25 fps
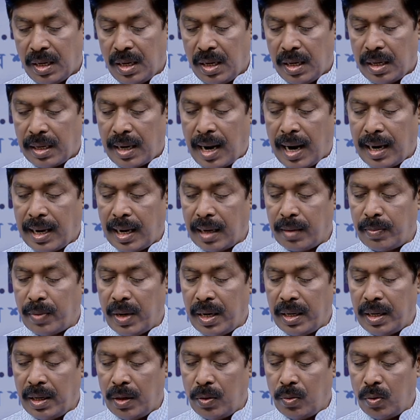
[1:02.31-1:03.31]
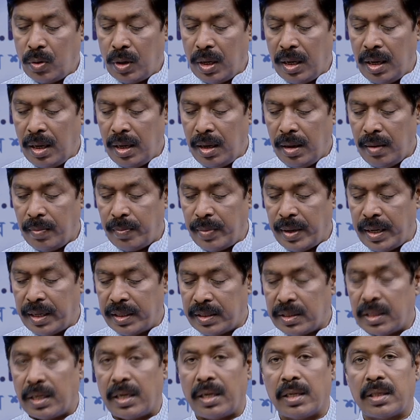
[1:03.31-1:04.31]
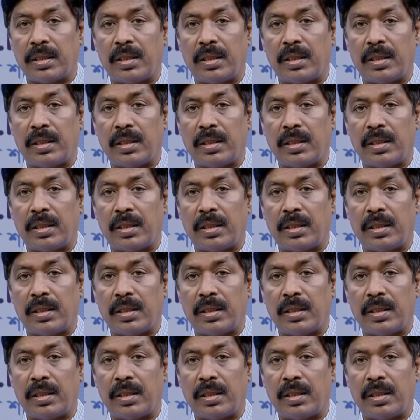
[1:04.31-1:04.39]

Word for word: ঢাকার বাইরে রুগী বেড়েছে তিন